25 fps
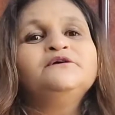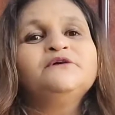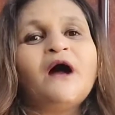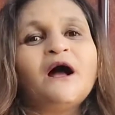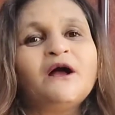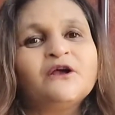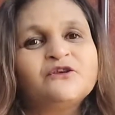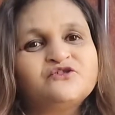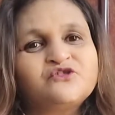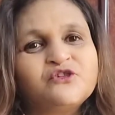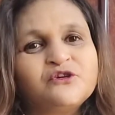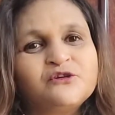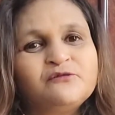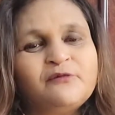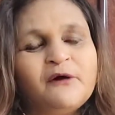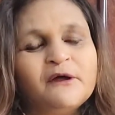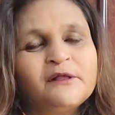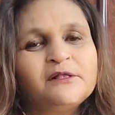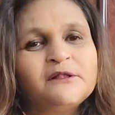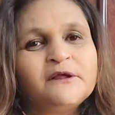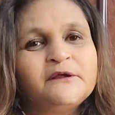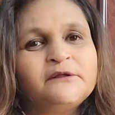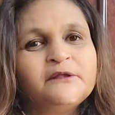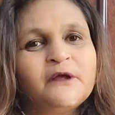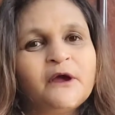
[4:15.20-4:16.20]

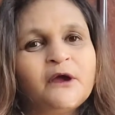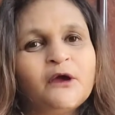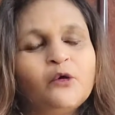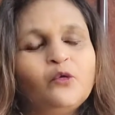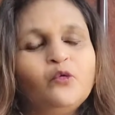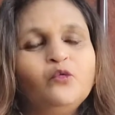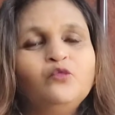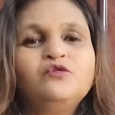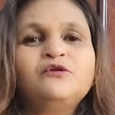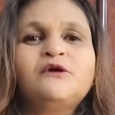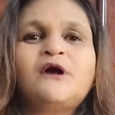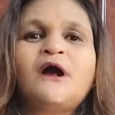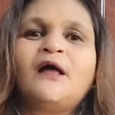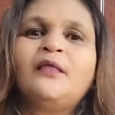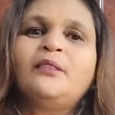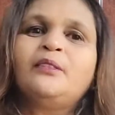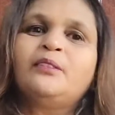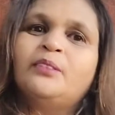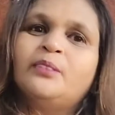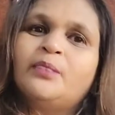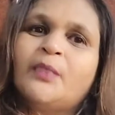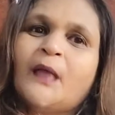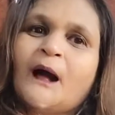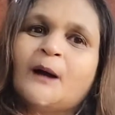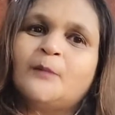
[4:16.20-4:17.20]
आशीर्वाद लेना है उनका
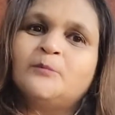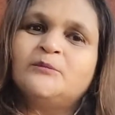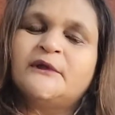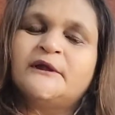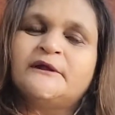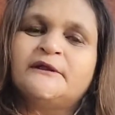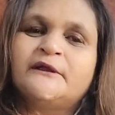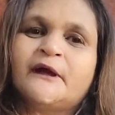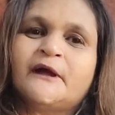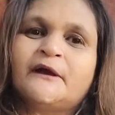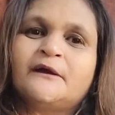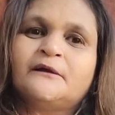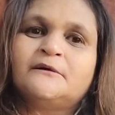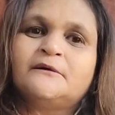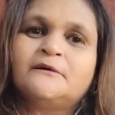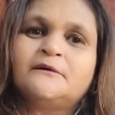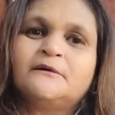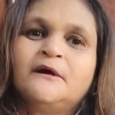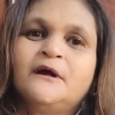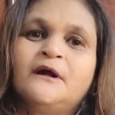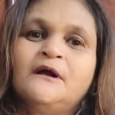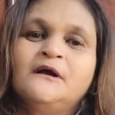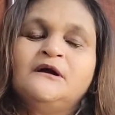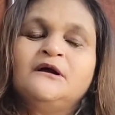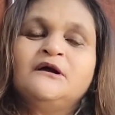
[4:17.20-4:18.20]
नाम लेना है
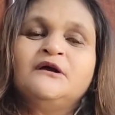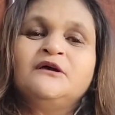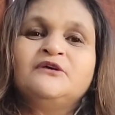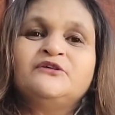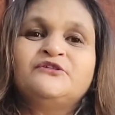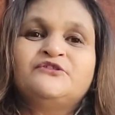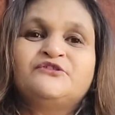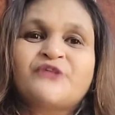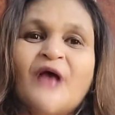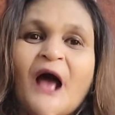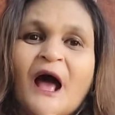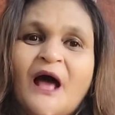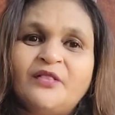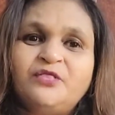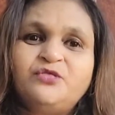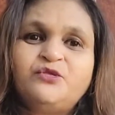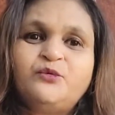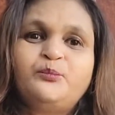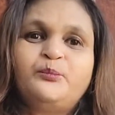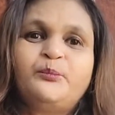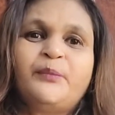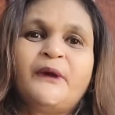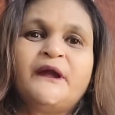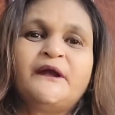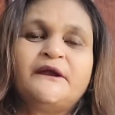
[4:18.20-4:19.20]
सात
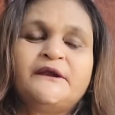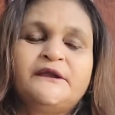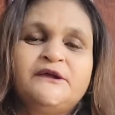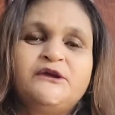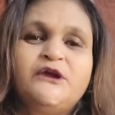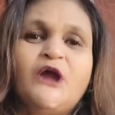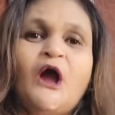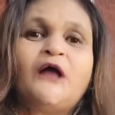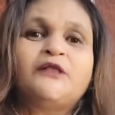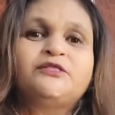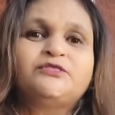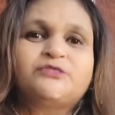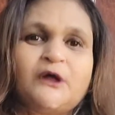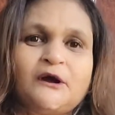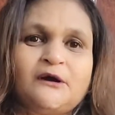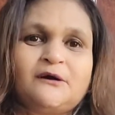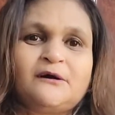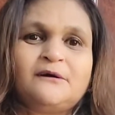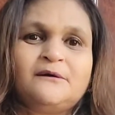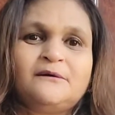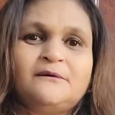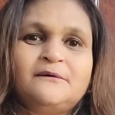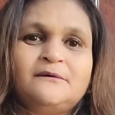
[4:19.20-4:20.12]
पेढ़ियां तक